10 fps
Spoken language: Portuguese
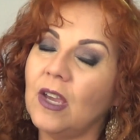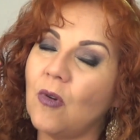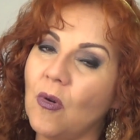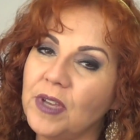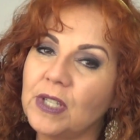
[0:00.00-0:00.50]
E
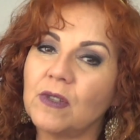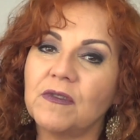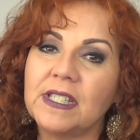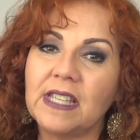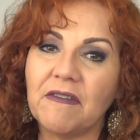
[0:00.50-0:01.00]
com isso
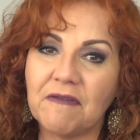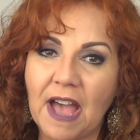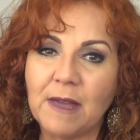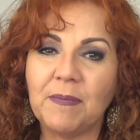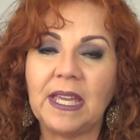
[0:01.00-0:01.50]
você
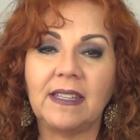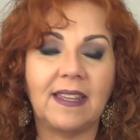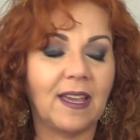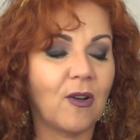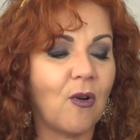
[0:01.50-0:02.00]
vai
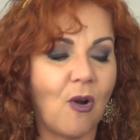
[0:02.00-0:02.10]
perder,